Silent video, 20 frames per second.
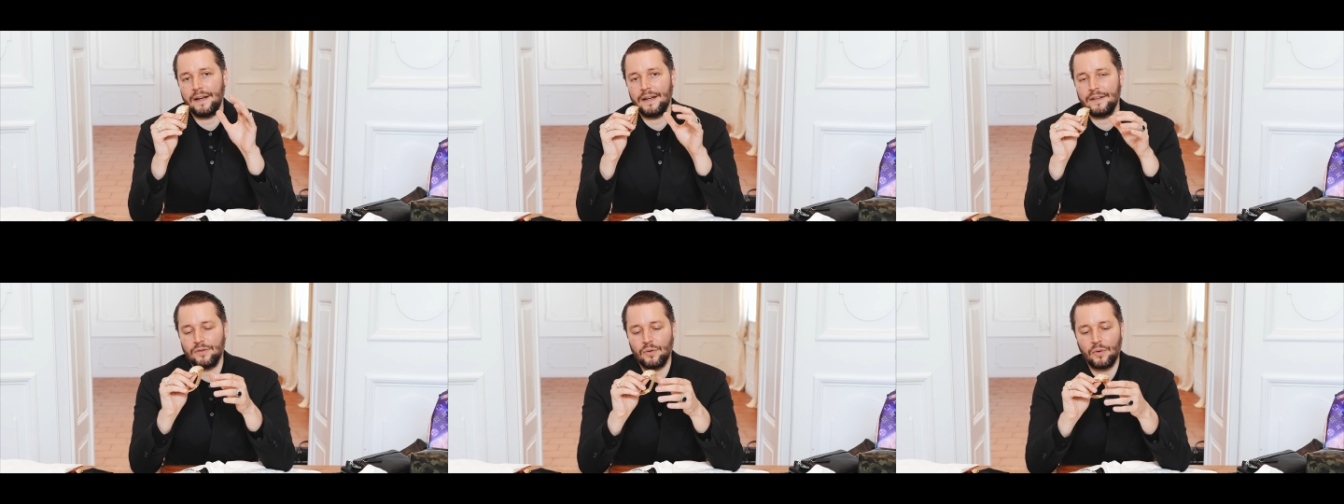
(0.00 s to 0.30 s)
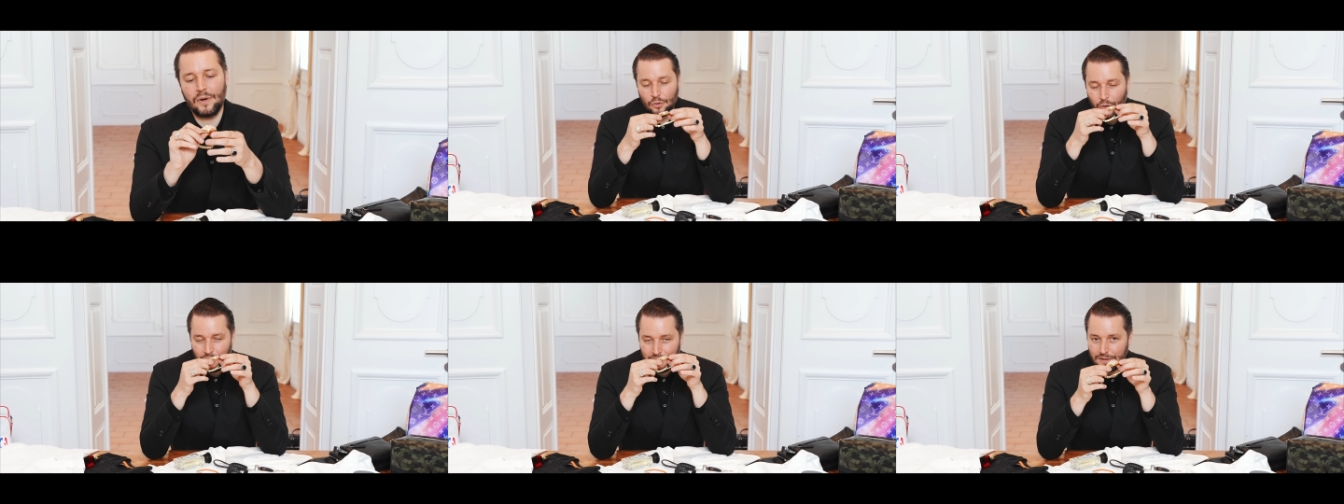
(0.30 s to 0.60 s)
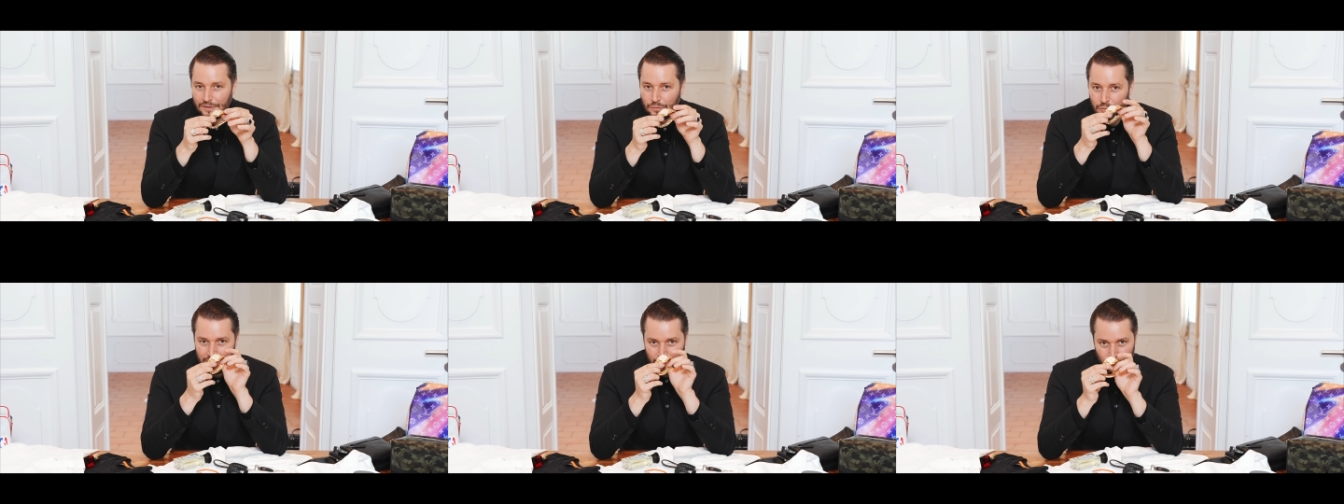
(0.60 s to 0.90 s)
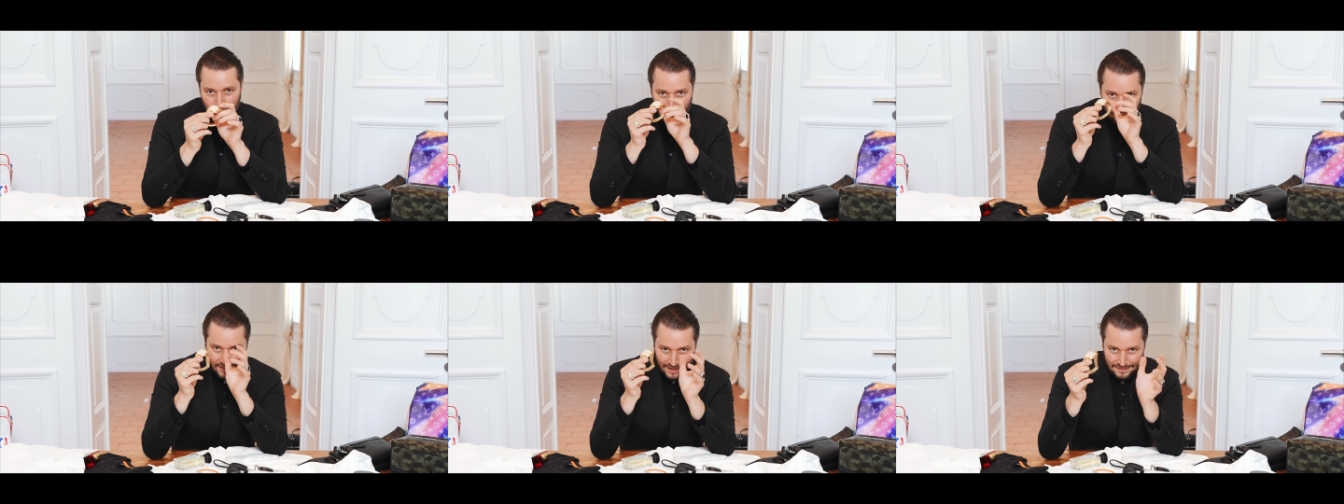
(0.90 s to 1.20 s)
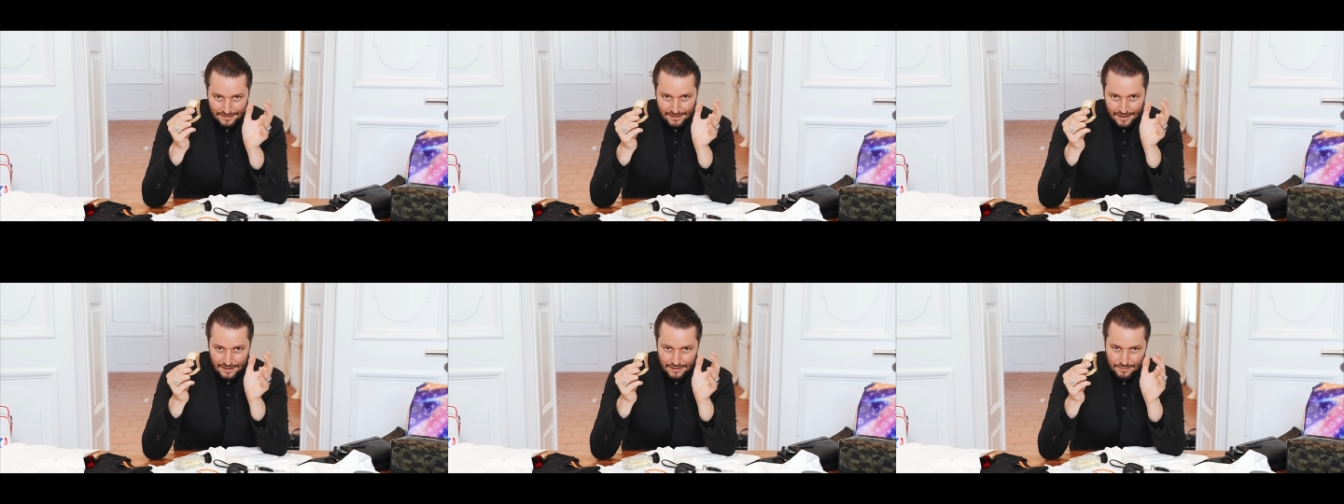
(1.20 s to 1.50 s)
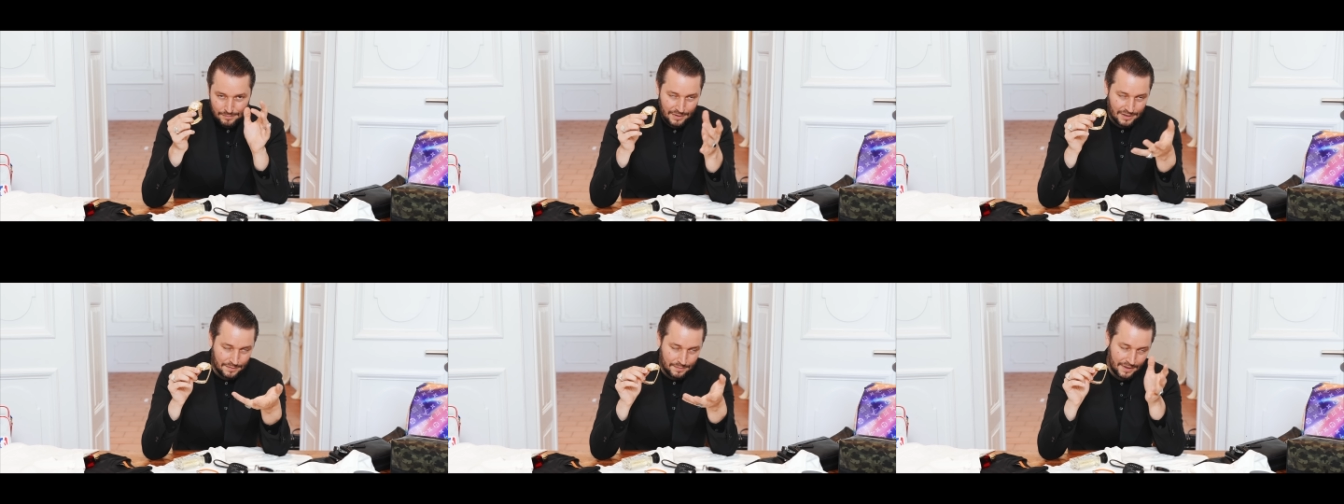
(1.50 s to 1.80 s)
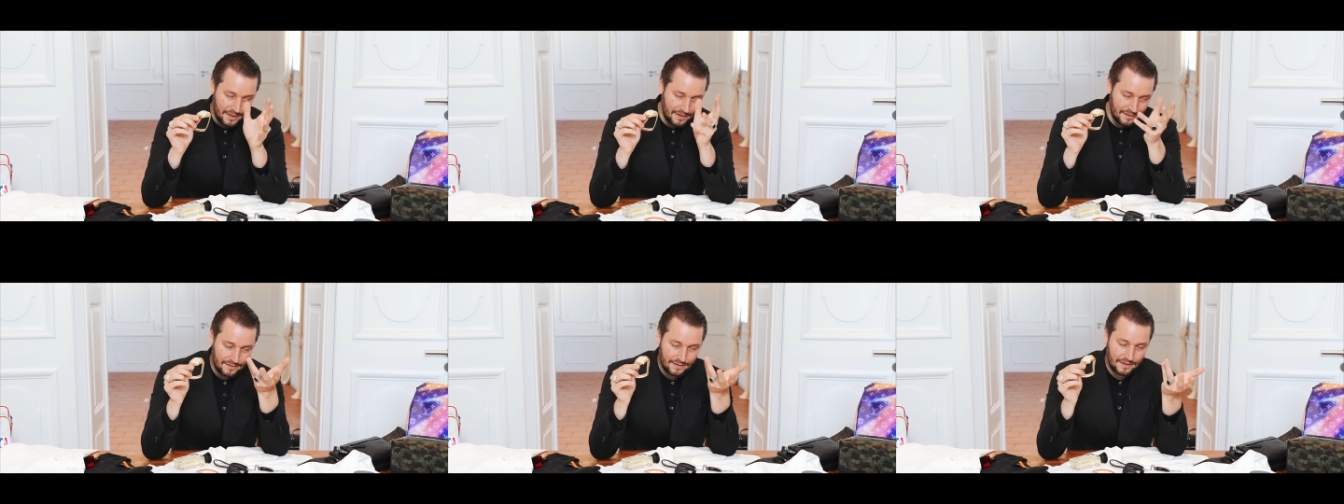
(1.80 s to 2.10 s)
Also sollte die Uhr nicht schon weg sein, manchmal
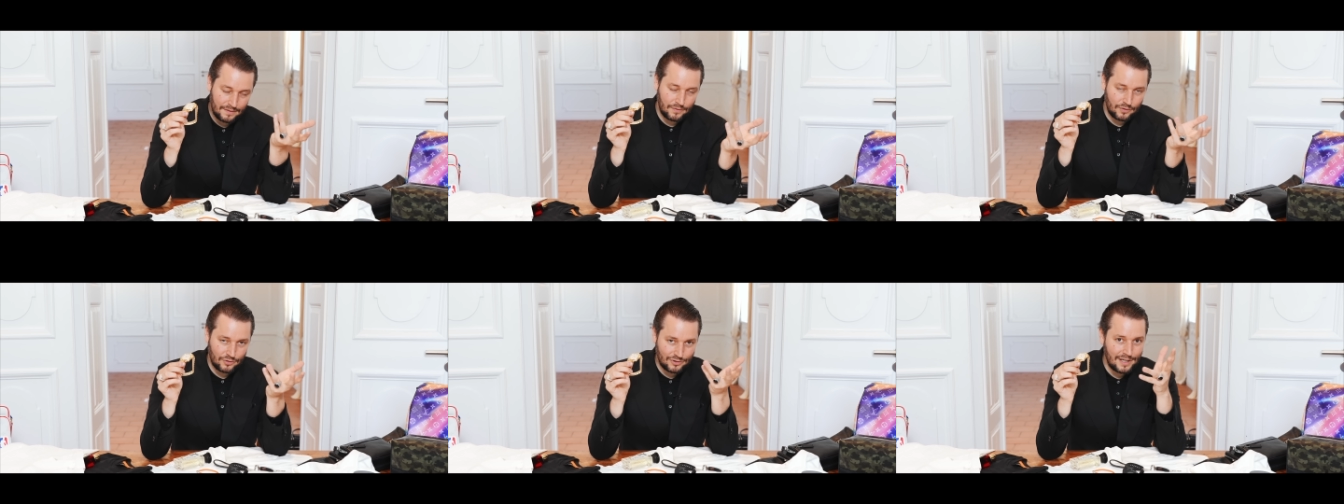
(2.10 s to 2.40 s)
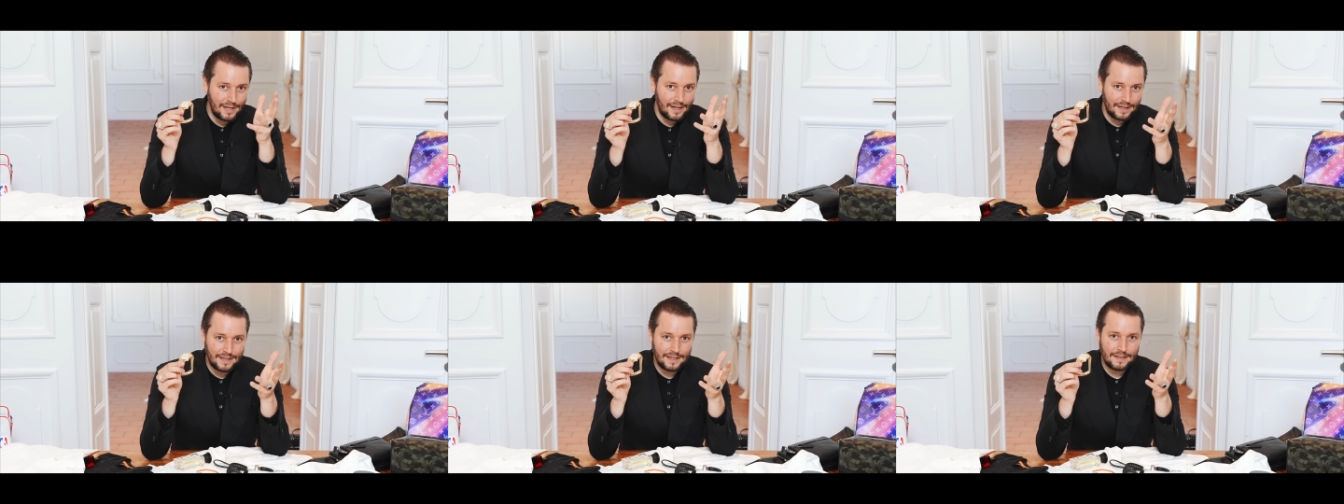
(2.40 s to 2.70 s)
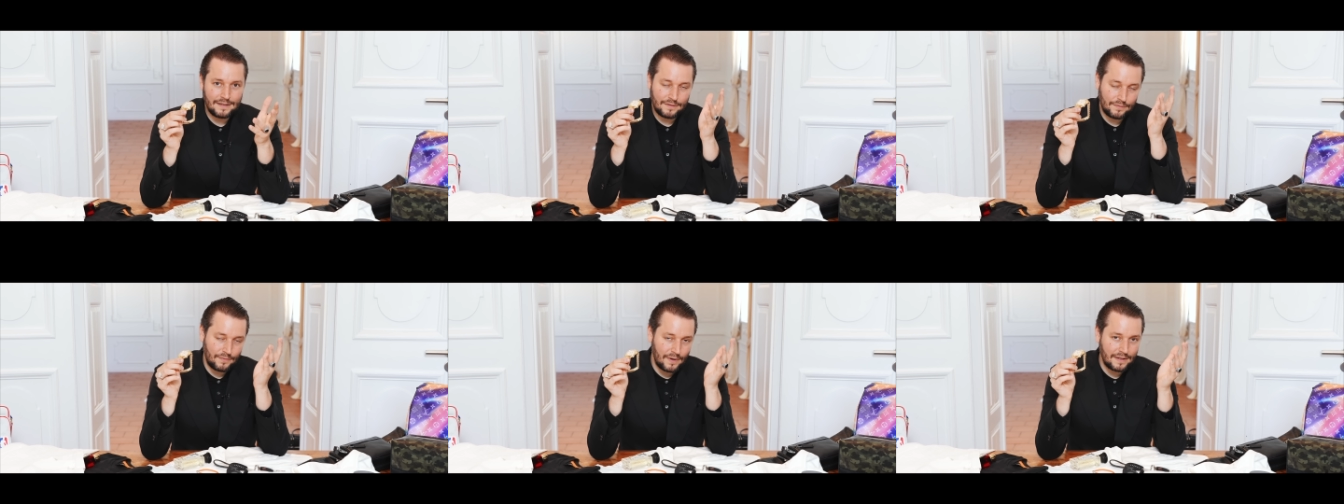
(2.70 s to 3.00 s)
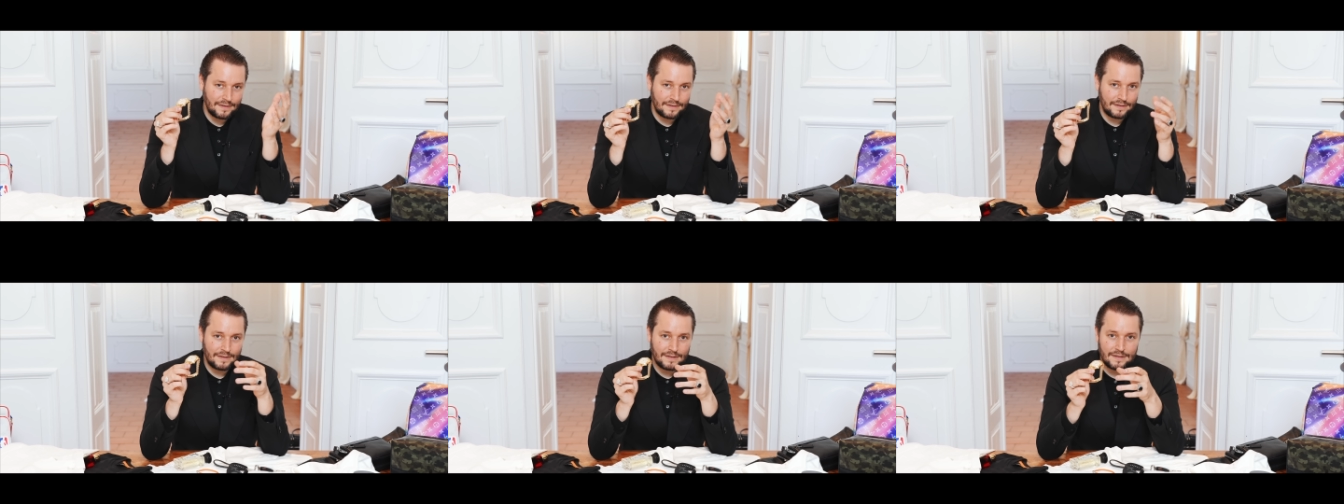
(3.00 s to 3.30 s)
kann es etwas schneller gehen, ich weiß es